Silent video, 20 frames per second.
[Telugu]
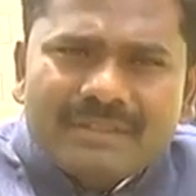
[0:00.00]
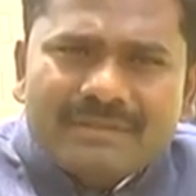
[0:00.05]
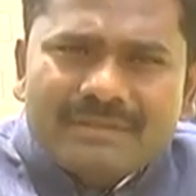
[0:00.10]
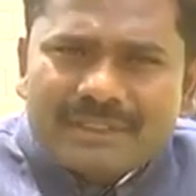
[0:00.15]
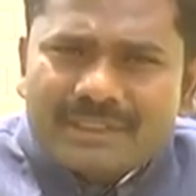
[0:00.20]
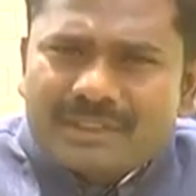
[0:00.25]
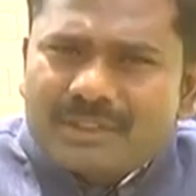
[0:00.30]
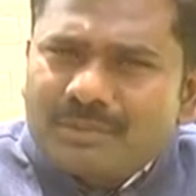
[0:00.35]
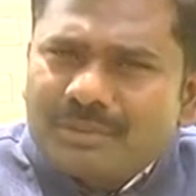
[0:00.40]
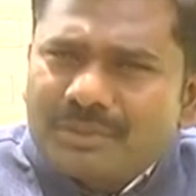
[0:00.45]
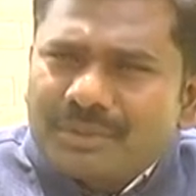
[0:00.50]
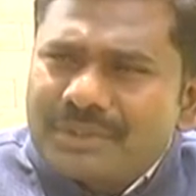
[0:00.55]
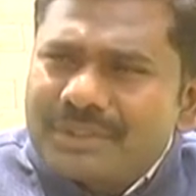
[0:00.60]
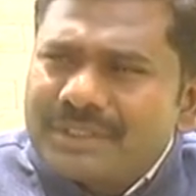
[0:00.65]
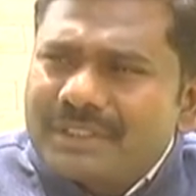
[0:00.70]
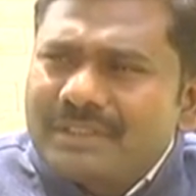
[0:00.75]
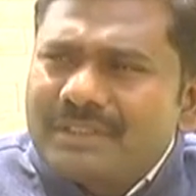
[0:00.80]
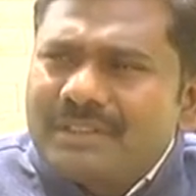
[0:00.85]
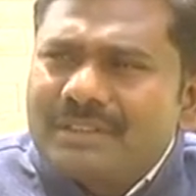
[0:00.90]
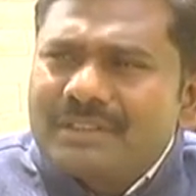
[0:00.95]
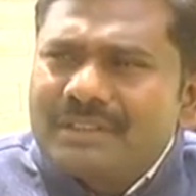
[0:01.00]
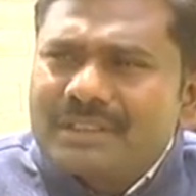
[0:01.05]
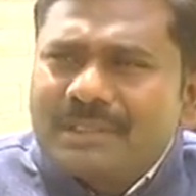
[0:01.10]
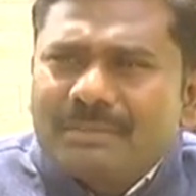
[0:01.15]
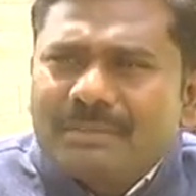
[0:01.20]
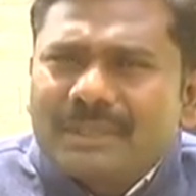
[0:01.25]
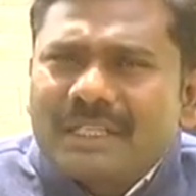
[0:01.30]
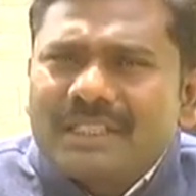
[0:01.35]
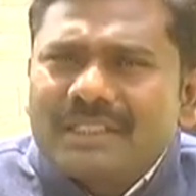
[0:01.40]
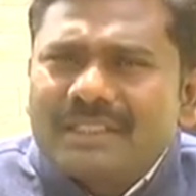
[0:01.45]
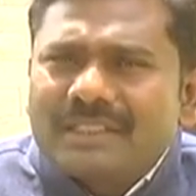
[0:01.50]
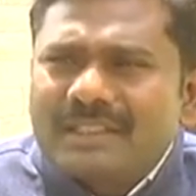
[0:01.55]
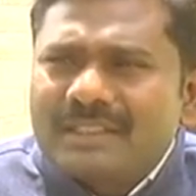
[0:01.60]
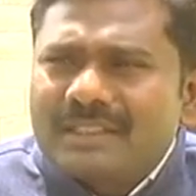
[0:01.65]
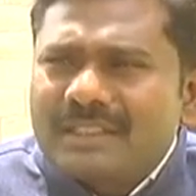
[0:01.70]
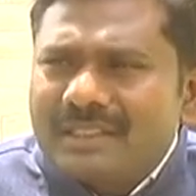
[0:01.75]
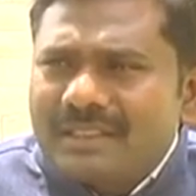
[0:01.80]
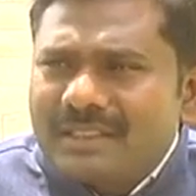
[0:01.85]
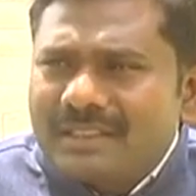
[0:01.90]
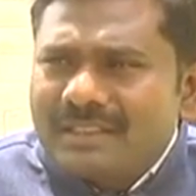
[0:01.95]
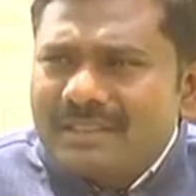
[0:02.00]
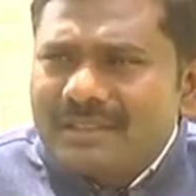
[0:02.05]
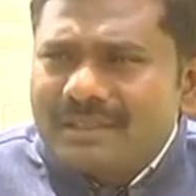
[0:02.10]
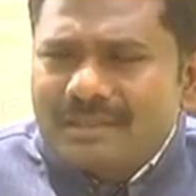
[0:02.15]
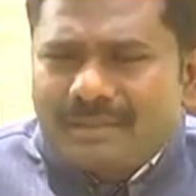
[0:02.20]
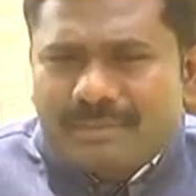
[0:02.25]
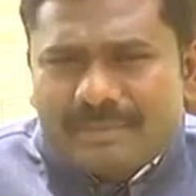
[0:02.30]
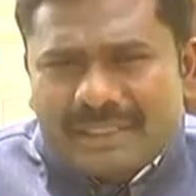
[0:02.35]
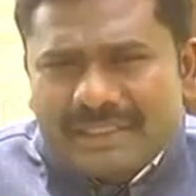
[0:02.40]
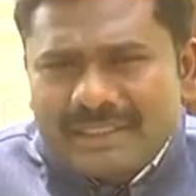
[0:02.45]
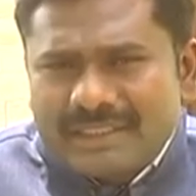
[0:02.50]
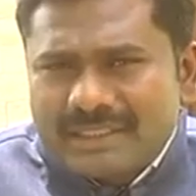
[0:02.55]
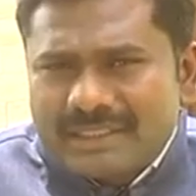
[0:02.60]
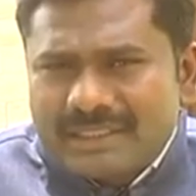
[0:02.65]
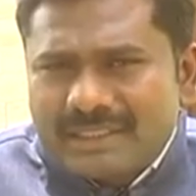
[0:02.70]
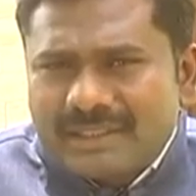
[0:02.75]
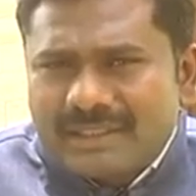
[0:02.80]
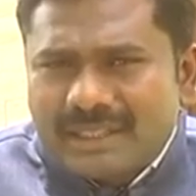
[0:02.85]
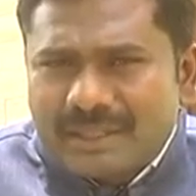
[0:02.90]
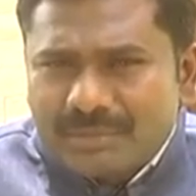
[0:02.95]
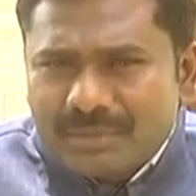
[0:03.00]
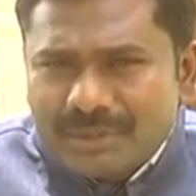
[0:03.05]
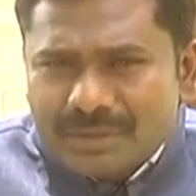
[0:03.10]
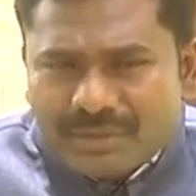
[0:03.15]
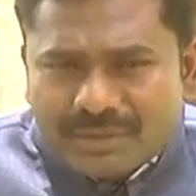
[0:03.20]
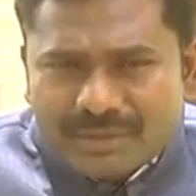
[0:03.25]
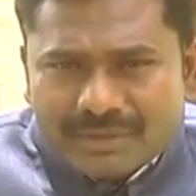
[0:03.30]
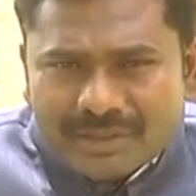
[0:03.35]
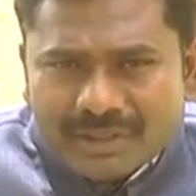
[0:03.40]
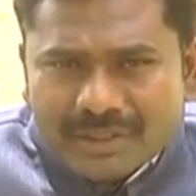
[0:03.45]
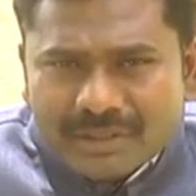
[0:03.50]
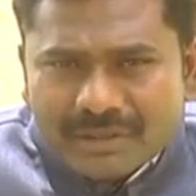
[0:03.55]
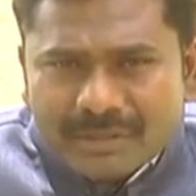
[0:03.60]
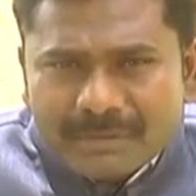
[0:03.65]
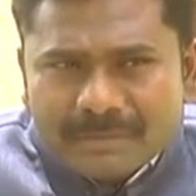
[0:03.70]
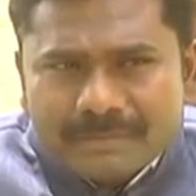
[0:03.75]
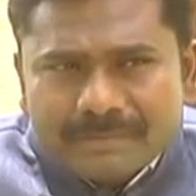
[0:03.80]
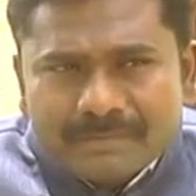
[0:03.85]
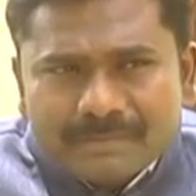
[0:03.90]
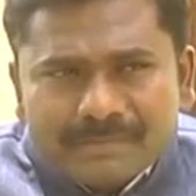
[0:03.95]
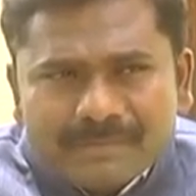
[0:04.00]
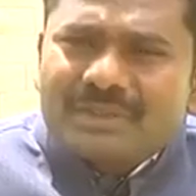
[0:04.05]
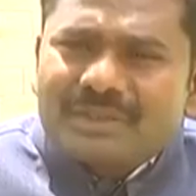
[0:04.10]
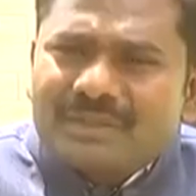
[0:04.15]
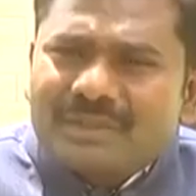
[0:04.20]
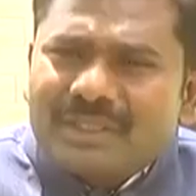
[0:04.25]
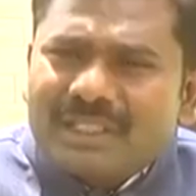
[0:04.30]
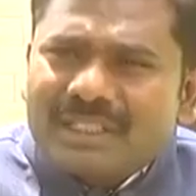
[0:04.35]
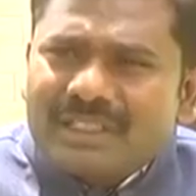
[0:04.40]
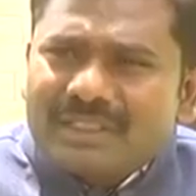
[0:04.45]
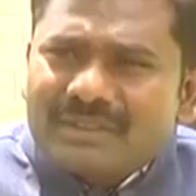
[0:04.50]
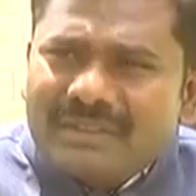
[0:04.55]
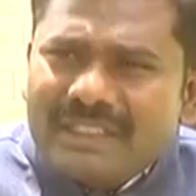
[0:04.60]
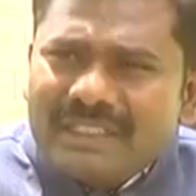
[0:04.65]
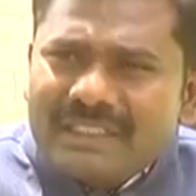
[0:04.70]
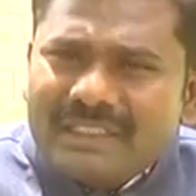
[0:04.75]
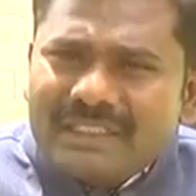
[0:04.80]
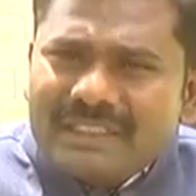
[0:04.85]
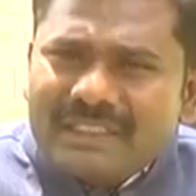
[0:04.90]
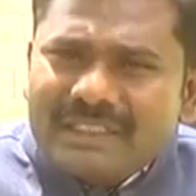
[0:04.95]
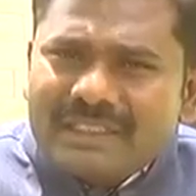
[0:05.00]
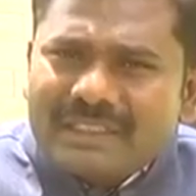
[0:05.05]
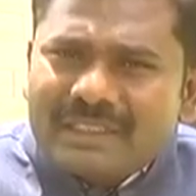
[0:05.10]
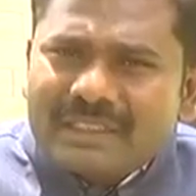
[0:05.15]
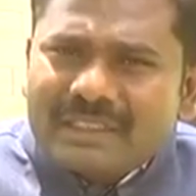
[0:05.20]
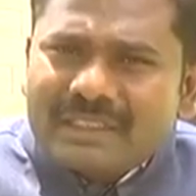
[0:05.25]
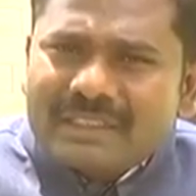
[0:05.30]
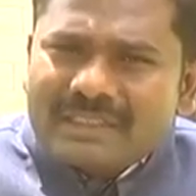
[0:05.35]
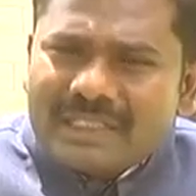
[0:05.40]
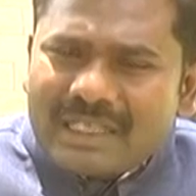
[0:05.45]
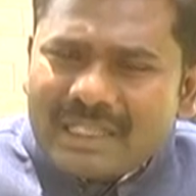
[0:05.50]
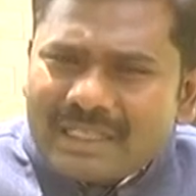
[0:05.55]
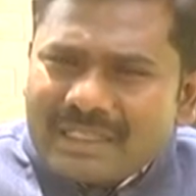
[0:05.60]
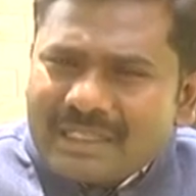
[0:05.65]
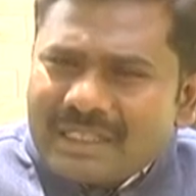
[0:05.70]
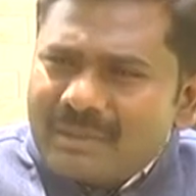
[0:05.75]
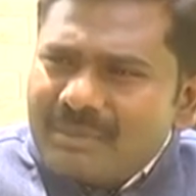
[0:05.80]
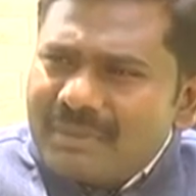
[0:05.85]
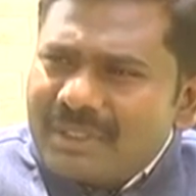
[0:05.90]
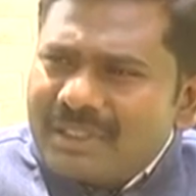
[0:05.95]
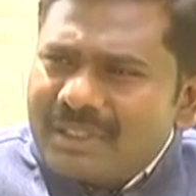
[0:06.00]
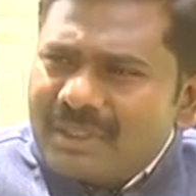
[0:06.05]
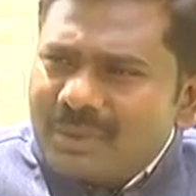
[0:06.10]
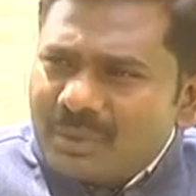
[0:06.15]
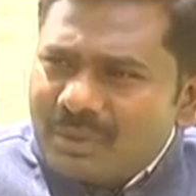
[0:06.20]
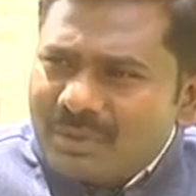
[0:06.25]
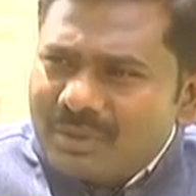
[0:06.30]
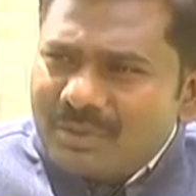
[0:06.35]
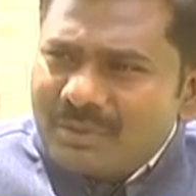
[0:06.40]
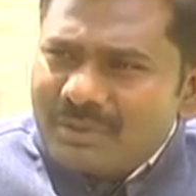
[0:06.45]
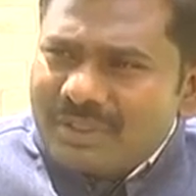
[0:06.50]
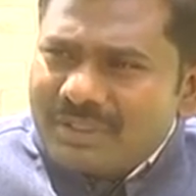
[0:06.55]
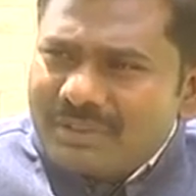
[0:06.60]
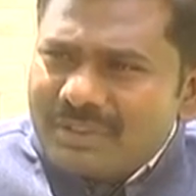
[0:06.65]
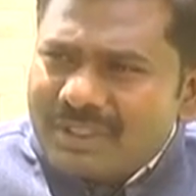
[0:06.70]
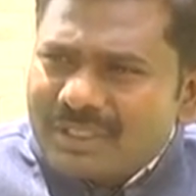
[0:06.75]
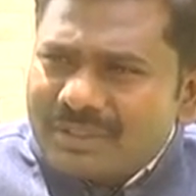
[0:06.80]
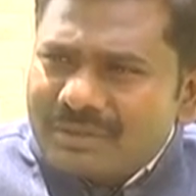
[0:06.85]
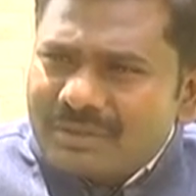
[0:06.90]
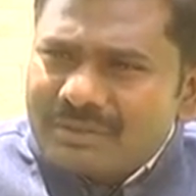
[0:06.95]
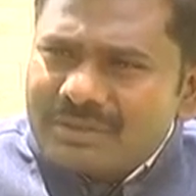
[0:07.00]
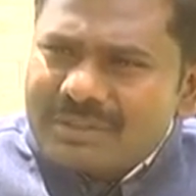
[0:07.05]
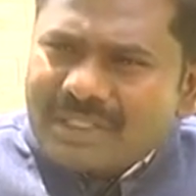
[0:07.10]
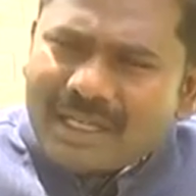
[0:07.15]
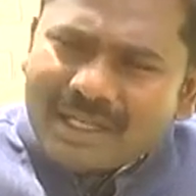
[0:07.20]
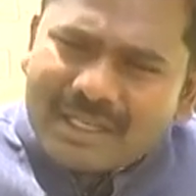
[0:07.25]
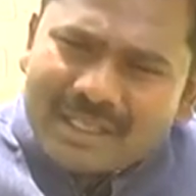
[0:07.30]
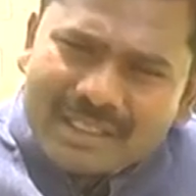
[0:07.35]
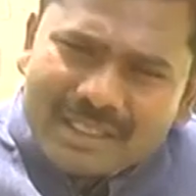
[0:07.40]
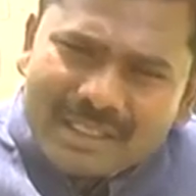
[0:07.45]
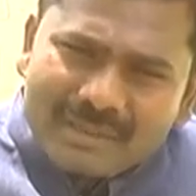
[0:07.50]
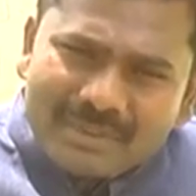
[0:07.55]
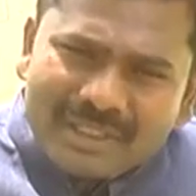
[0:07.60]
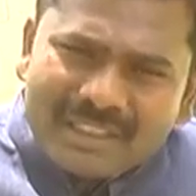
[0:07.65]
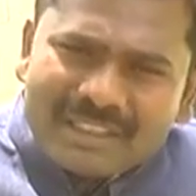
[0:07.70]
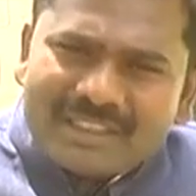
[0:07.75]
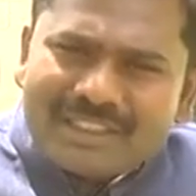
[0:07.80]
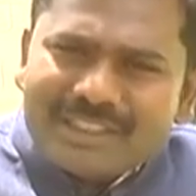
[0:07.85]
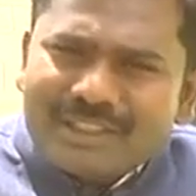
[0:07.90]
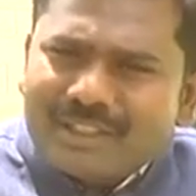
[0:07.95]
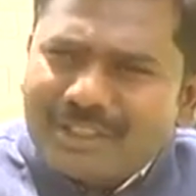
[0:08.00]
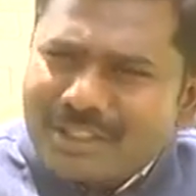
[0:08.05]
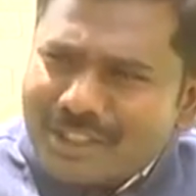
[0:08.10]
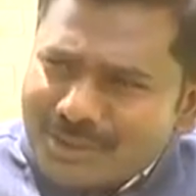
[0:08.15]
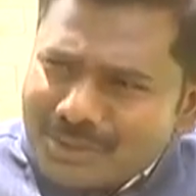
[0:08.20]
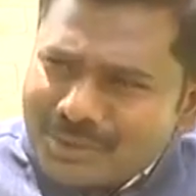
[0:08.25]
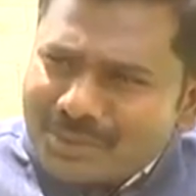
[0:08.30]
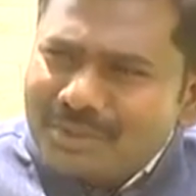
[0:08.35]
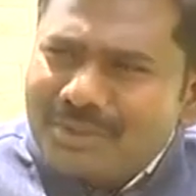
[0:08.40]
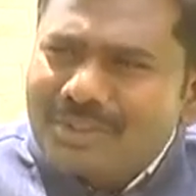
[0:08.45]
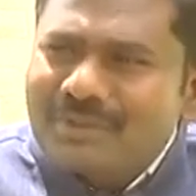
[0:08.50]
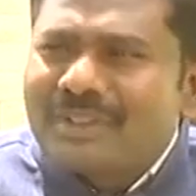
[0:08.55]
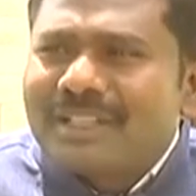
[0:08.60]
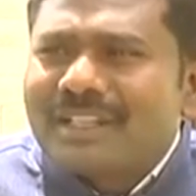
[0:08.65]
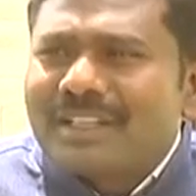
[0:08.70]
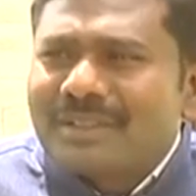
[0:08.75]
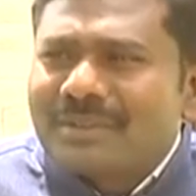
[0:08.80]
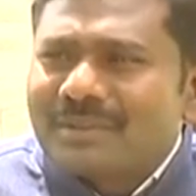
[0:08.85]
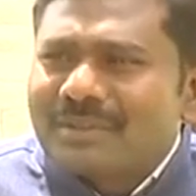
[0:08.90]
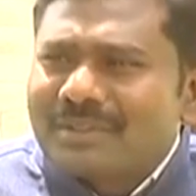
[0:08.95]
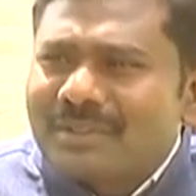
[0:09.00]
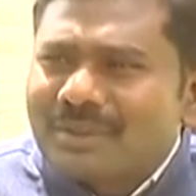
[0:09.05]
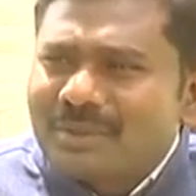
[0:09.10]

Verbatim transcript: ఫస్ట్ పోస్టింగ్ సబ్ కలెక్టర్గా పనిచేశాను రంపచోడవరంలో సో అక్కడికి వెళ్తే చాలా గ్రామాలకి రోడ్లు ఉండేవి కాదు చాలా గ్రామాలని నేను నడుచుకుంటూ వెళ్ళాను